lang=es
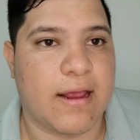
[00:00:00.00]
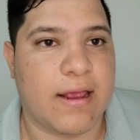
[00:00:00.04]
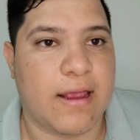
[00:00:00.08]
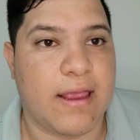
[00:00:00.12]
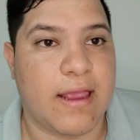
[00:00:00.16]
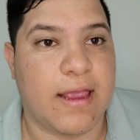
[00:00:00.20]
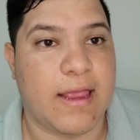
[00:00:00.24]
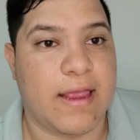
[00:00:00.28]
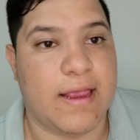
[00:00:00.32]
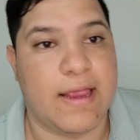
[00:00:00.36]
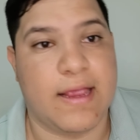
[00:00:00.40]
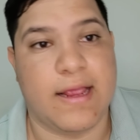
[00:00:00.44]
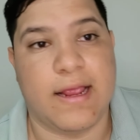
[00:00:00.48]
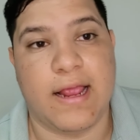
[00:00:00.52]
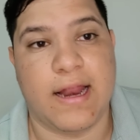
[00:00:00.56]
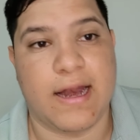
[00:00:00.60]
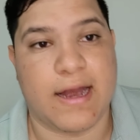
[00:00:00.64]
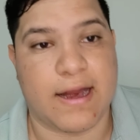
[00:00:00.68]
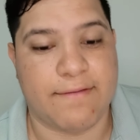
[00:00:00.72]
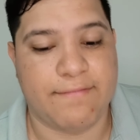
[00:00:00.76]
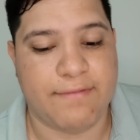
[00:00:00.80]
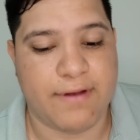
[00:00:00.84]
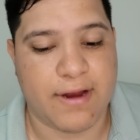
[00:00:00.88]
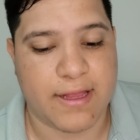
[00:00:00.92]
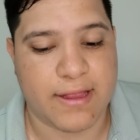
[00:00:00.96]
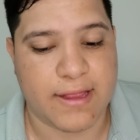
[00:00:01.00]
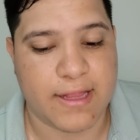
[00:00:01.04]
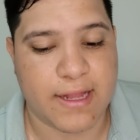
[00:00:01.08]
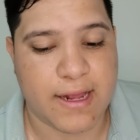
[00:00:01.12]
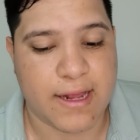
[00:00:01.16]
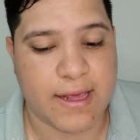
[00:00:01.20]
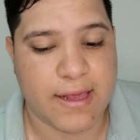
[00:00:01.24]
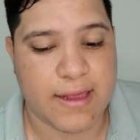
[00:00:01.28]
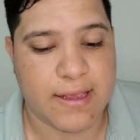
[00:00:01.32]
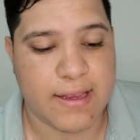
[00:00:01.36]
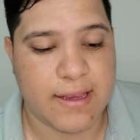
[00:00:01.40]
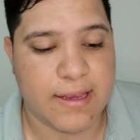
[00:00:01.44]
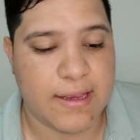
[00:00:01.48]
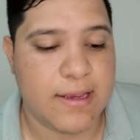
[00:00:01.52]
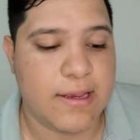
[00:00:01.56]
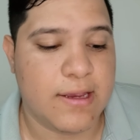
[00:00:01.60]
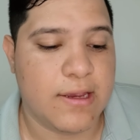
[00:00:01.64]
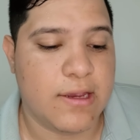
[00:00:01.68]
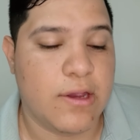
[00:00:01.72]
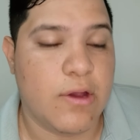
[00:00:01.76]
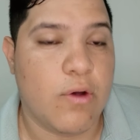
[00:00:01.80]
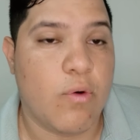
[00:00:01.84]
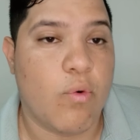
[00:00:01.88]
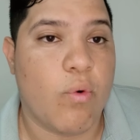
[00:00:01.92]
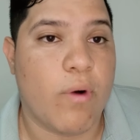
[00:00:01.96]
eh, el Rifle Andrade,
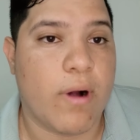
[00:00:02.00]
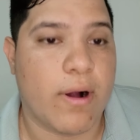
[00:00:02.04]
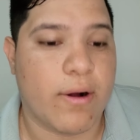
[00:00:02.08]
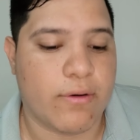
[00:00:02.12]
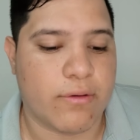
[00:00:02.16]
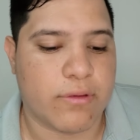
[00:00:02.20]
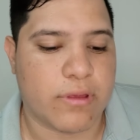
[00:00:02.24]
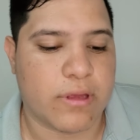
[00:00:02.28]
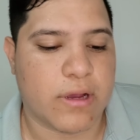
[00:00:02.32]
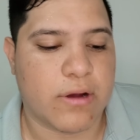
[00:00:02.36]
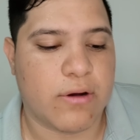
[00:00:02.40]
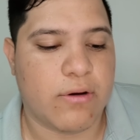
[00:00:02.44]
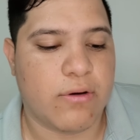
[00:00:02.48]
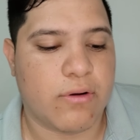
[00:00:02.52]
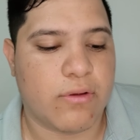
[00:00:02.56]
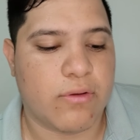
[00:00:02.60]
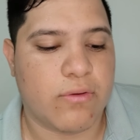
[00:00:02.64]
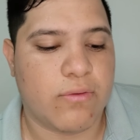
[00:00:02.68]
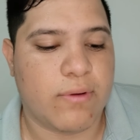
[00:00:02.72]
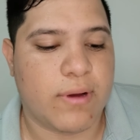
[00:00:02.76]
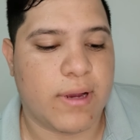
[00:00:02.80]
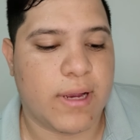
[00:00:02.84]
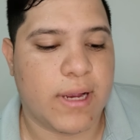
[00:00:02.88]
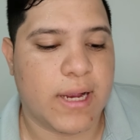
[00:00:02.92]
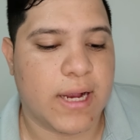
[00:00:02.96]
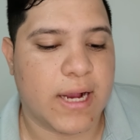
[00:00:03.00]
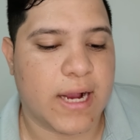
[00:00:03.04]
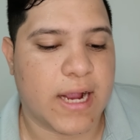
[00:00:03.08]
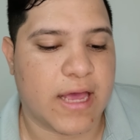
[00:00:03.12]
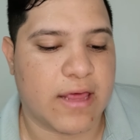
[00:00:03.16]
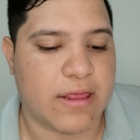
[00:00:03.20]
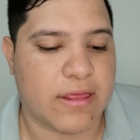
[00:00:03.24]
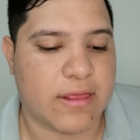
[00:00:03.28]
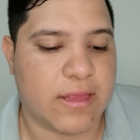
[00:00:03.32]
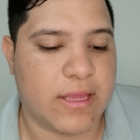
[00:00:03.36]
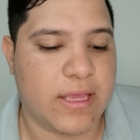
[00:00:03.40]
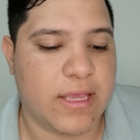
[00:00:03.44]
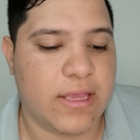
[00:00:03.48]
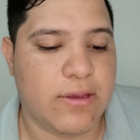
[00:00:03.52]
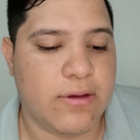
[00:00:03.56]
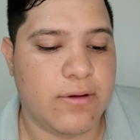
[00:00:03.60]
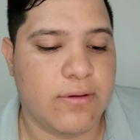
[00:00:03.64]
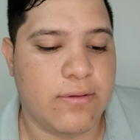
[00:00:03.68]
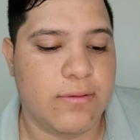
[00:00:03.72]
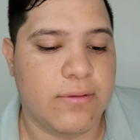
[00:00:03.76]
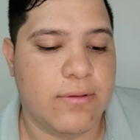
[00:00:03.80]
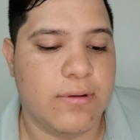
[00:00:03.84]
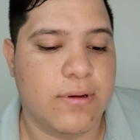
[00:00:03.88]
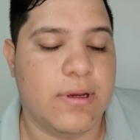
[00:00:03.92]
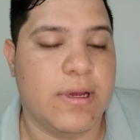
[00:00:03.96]
Juan José Córdoba,
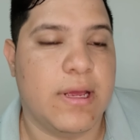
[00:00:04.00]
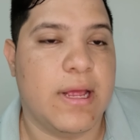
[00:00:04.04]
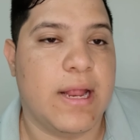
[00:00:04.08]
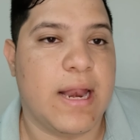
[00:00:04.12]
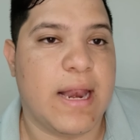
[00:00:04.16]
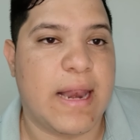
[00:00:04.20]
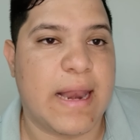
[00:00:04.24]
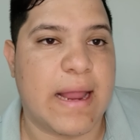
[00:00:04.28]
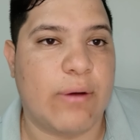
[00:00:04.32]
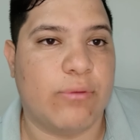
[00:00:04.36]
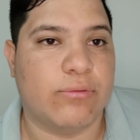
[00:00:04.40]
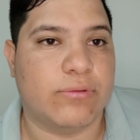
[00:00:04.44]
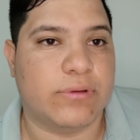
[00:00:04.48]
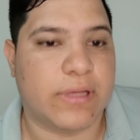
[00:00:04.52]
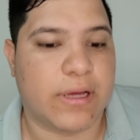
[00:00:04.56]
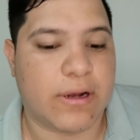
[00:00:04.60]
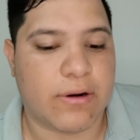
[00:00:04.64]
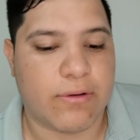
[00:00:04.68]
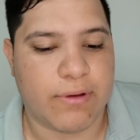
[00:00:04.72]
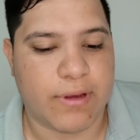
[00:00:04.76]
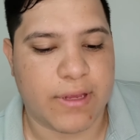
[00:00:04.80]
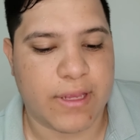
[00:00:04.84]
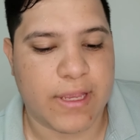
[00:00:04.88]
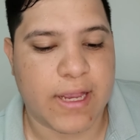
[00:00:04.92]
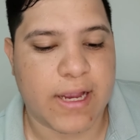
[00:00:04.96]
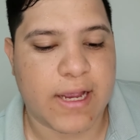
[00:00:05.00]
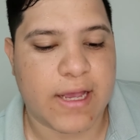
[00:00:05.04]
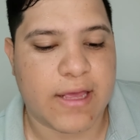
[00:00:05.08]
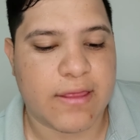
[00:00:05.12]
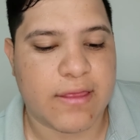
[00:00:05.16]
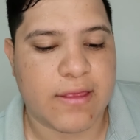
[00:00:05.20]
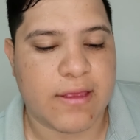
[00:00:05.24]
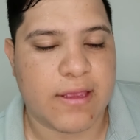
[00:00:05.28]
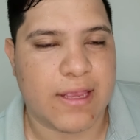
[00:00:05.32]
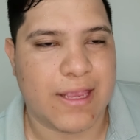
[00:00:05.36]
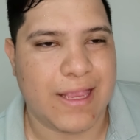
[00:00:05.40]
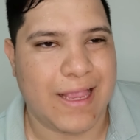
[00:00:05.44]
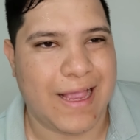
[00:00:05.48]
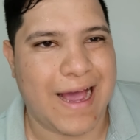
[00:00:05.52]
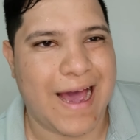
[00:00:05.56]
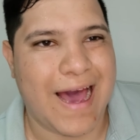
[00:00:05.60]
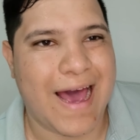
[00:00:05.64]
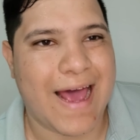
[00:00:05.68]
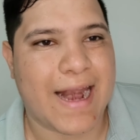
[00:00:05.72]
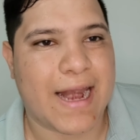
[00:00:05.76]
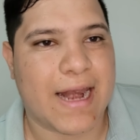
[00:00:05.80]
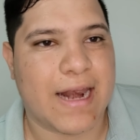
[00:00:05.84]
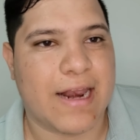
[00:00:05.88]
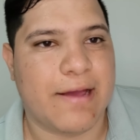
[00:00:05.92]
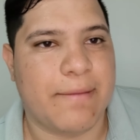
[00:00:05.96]
Castillo, Lautaro Villegas y
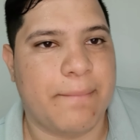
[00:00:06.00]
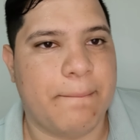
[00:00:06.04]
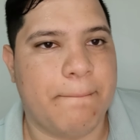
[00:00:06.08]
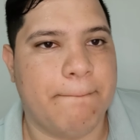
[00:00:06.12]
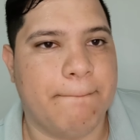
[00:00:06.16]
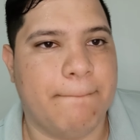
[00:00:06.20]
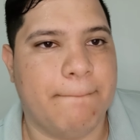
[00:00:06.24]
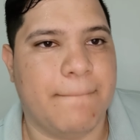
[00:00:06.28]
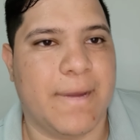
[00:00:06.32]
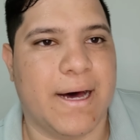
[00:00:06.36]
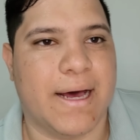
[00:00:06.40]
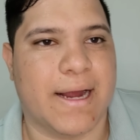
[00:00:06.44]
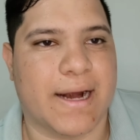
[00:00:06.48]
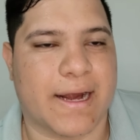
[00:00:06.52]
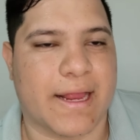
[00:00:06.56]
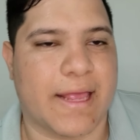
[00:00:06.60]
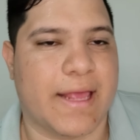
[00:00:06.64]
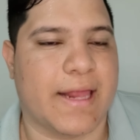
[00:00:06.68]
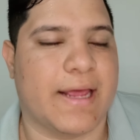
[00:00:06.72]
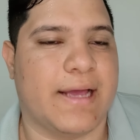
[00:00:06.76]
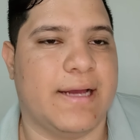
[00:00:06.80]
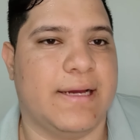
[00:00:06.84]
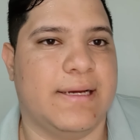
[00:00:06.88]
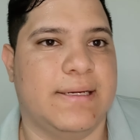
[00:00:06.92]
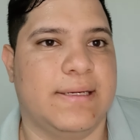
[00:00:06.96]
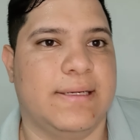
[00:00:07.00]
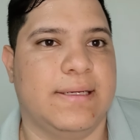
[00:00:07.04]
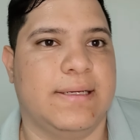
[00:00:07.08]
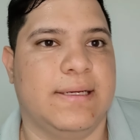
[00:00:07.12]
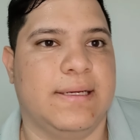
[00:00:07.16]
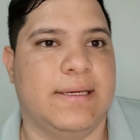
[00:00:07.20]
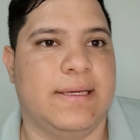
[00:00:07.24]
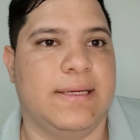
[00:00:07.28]
Harlan Barrera.